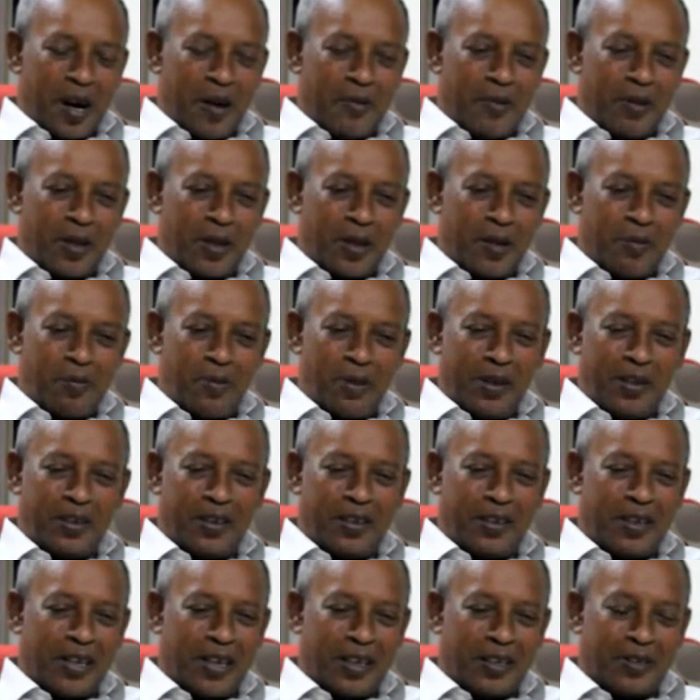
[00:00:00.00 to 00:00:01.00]
আমাদের
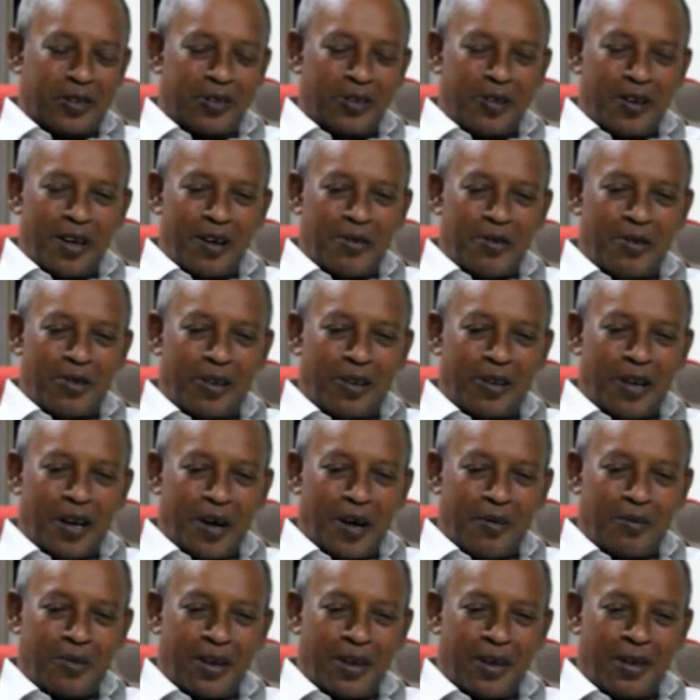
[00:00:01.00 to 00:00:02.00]
বেস্টে আসলে
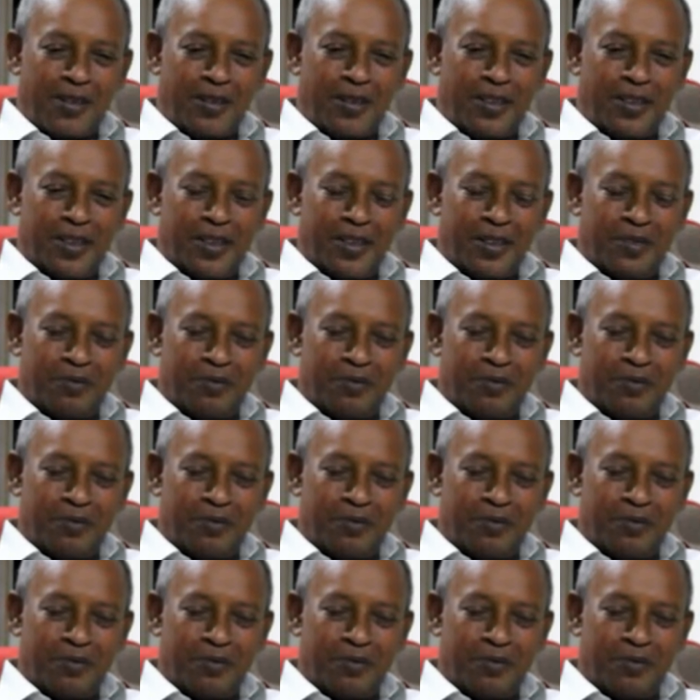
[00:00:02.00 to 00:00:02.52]
আমরা যে